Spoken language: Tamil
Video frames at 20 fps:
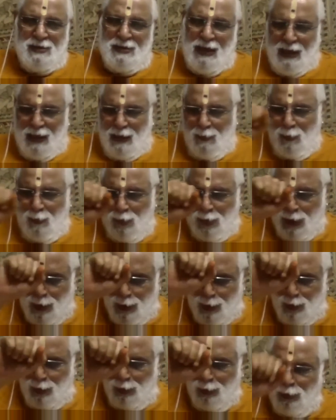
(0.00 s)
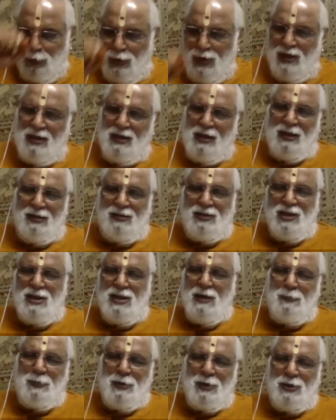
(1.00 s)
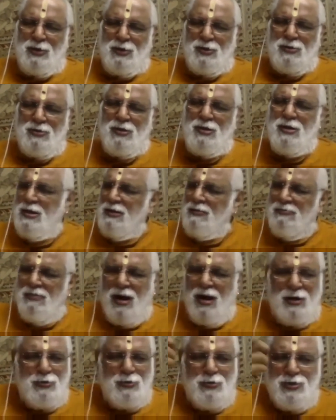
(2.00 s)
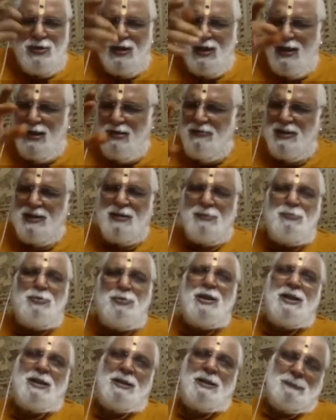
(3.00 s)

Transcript: நல்ல முரட்டு தோலினால் செய்யப்பட்டிருக்கும் வாழ் கொண்டெல்லாம் வெட்ட முடியாது